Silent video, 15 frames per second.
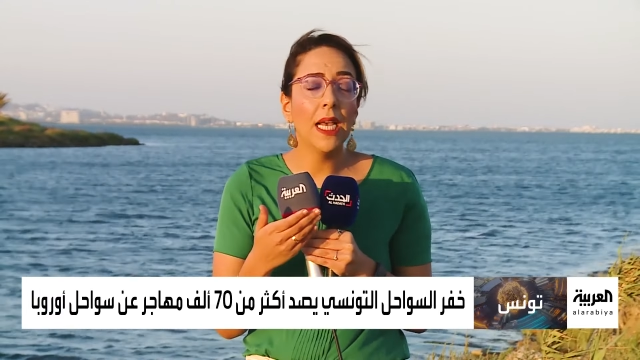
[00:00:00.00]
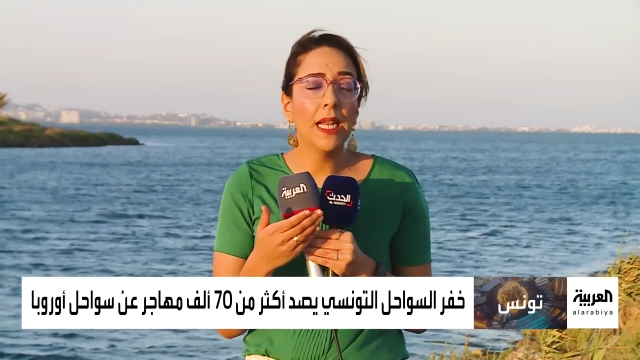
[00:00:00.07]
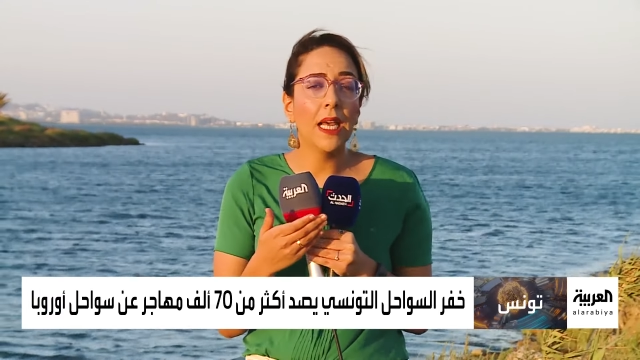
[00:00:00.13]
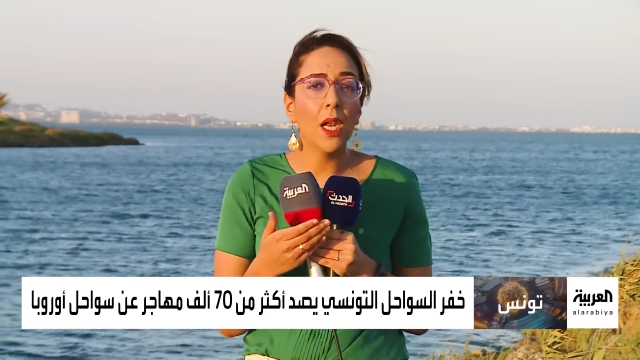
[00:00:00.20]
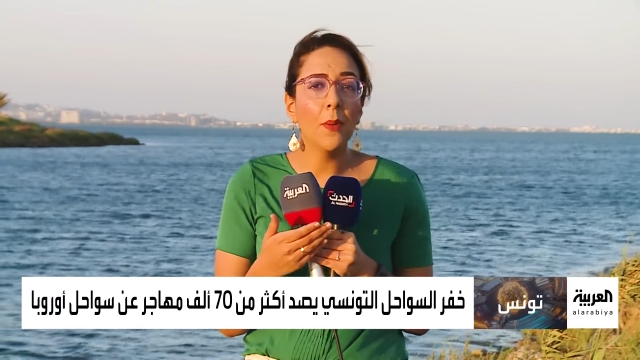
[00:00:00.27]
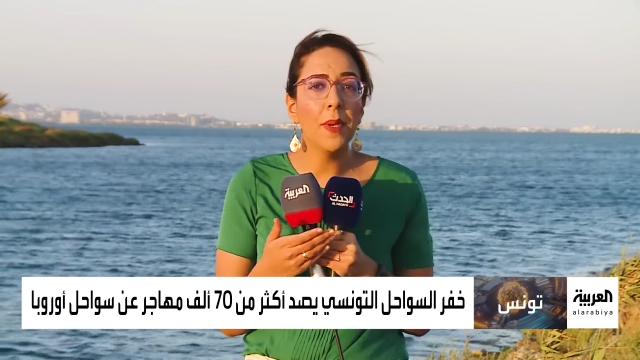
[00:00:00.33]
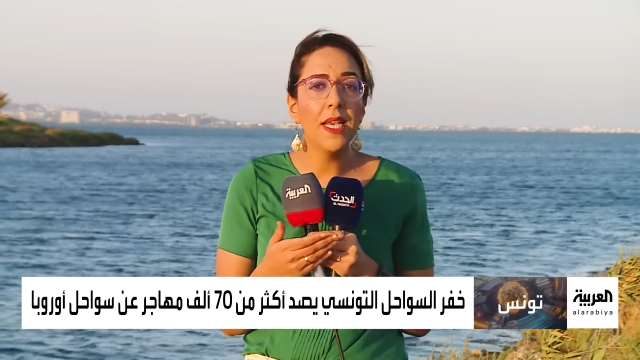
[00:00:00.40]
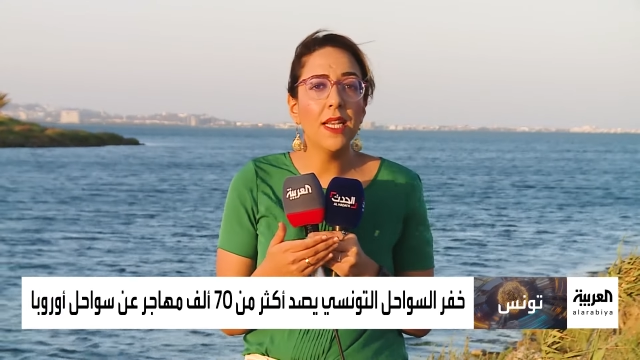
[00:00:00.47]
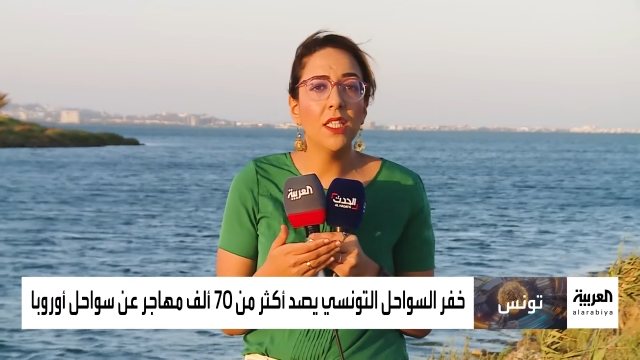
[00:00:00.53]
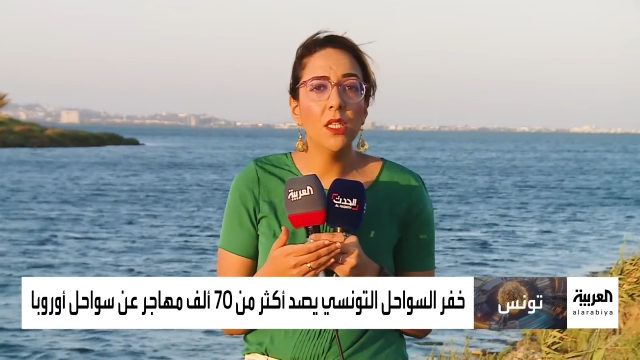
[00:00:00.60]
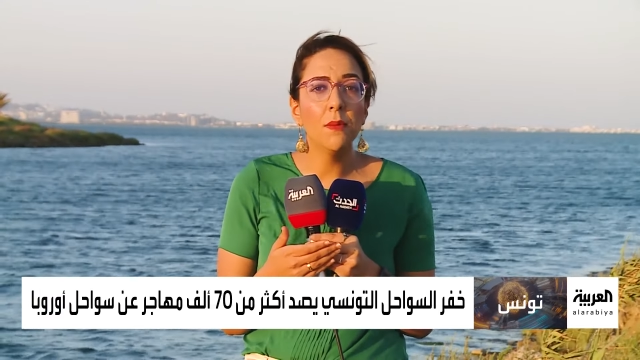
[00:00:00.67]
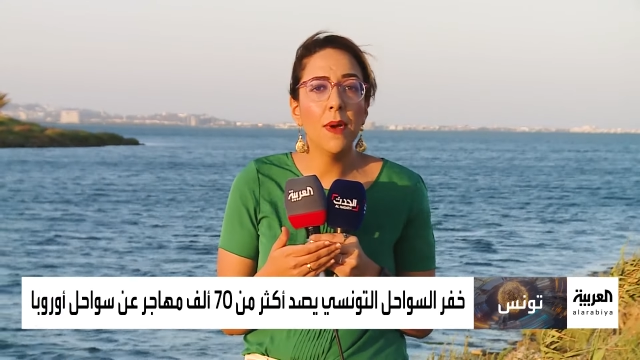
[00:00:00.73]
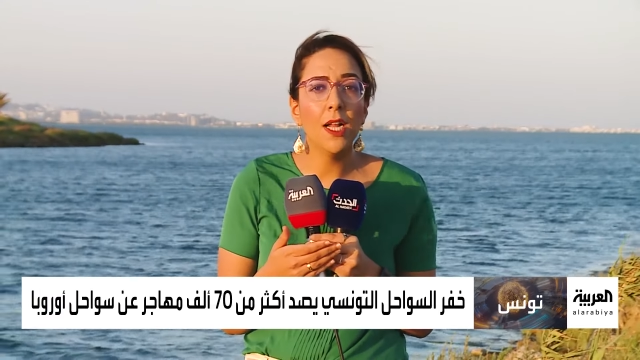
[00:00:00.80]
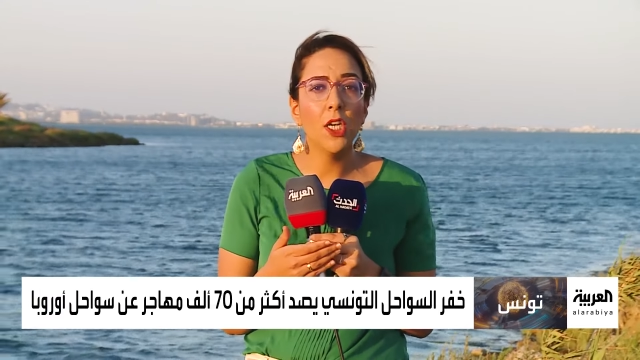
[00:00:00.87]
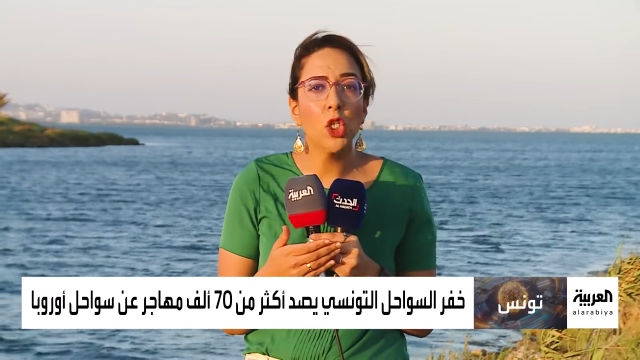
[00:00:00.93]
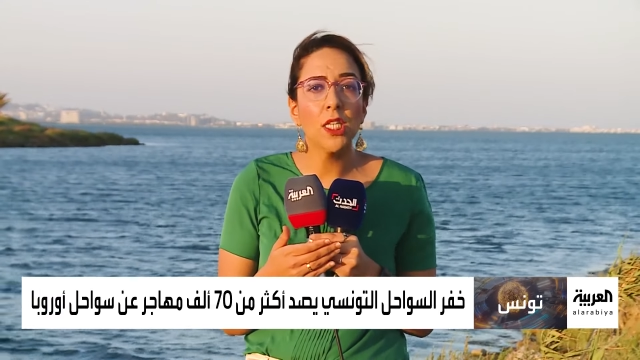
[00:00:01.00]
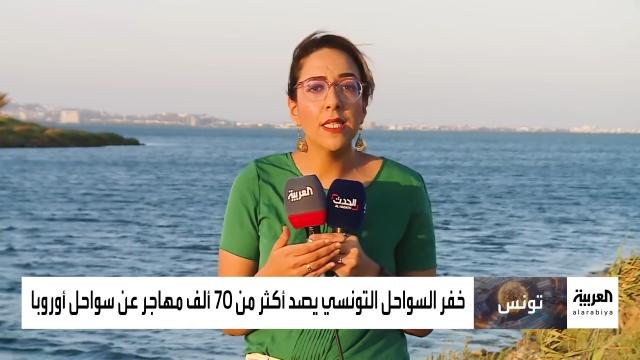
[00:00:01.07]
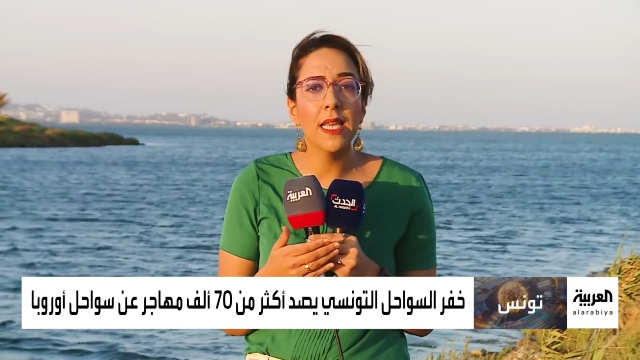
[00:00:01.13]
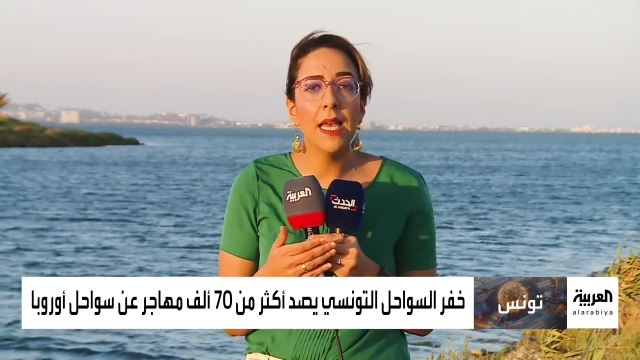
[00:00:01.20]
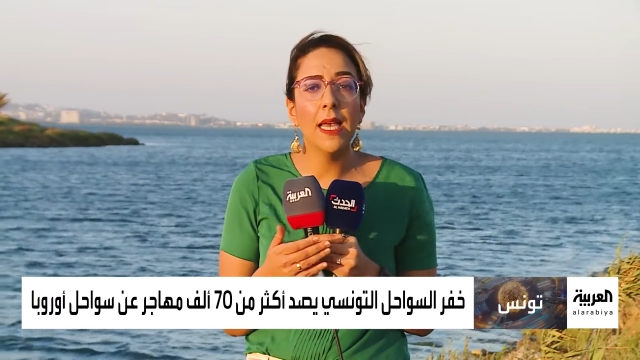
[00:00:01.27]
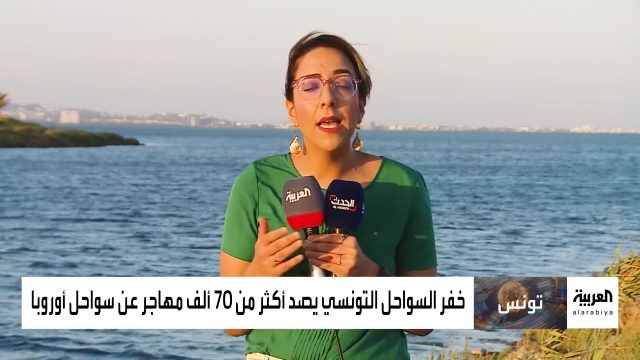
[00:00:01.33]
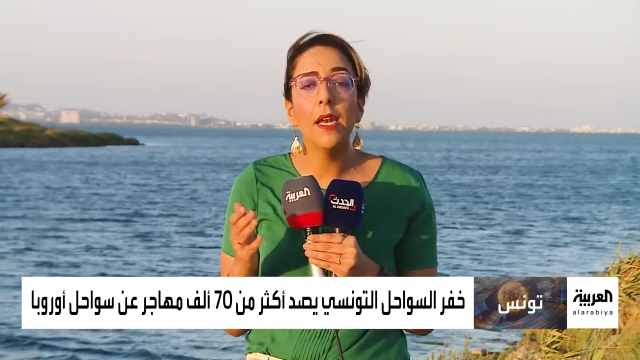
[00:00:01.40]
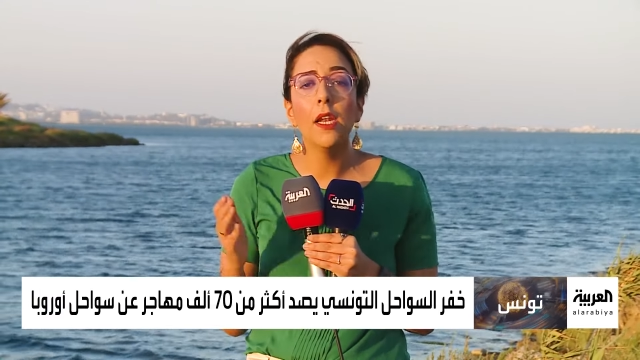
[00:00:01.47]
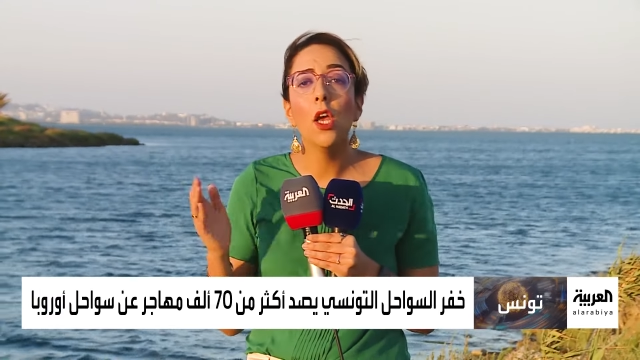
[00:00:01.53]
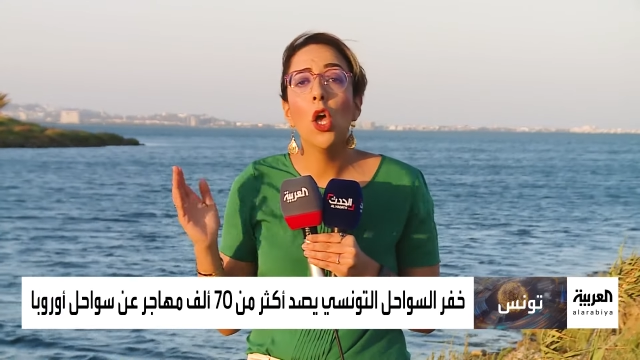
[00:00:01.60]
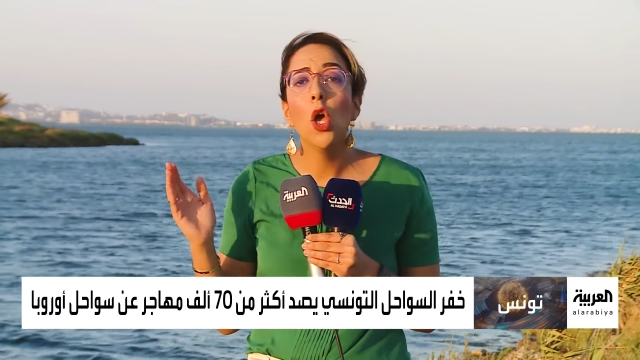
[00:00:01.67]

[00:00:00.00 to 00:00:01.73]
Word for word: الغربية مع الجزائر